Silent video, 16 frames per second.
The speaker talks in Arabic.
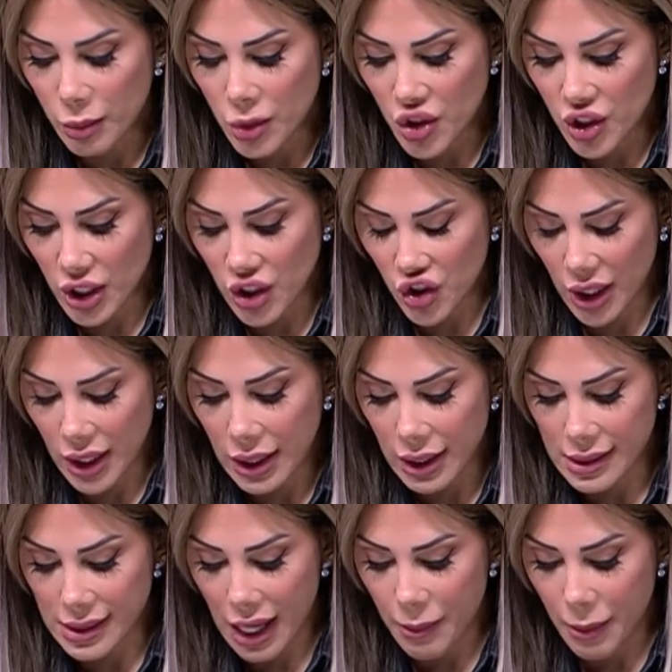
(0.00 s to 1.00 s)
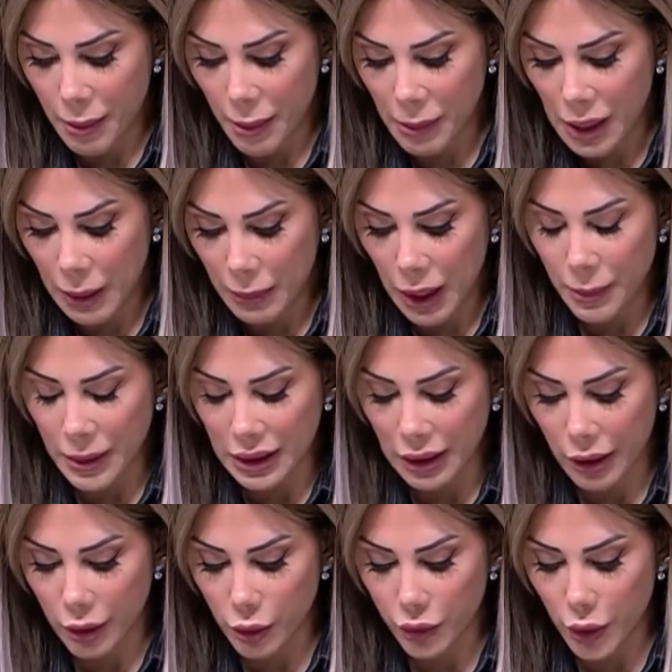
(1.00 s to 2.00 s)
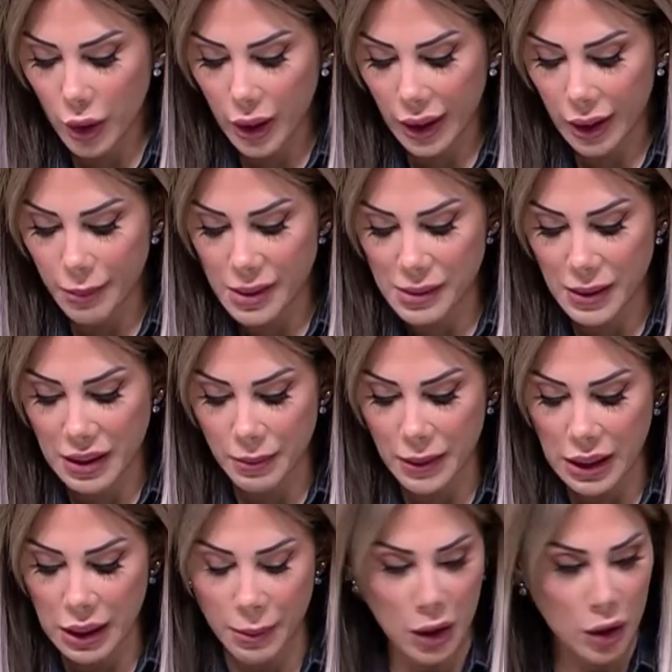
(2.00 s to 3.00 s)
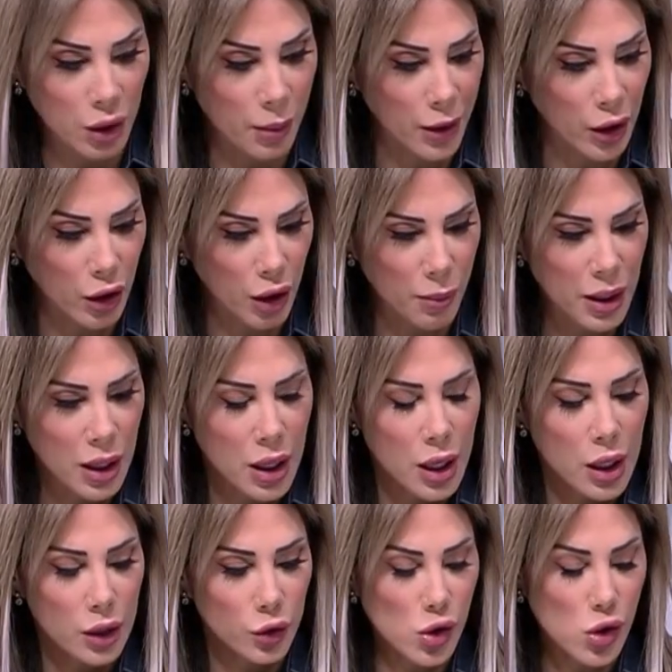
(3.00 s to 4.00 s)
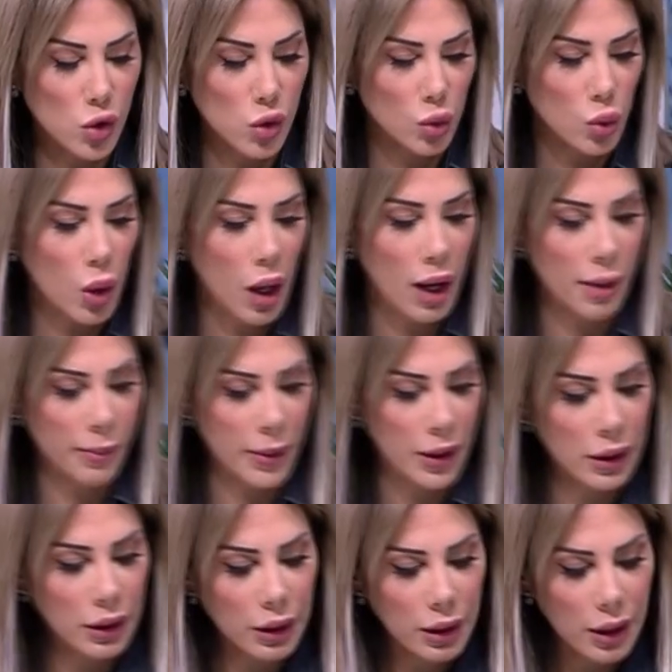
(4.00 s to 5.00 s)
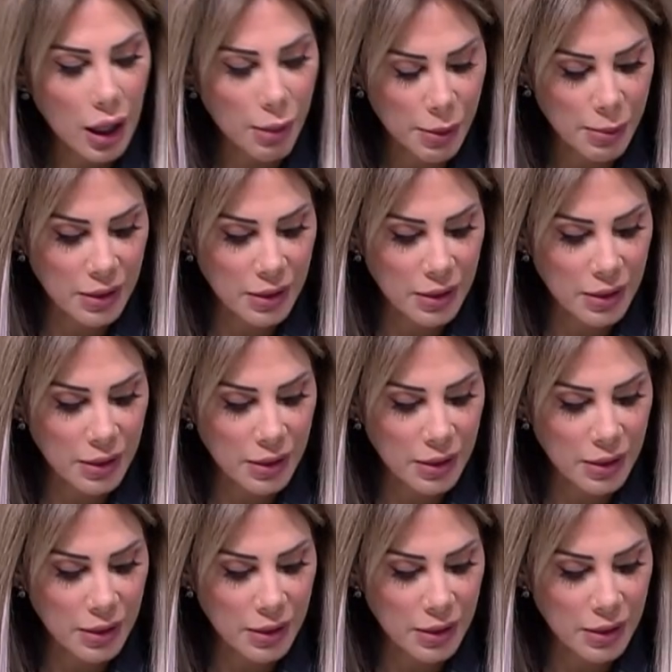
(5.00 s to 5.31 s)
مش عجل اذا حابب يعملها بلحمه الخروف اوكي بس بتمنى منكم انكم تسلقوها قبل قبل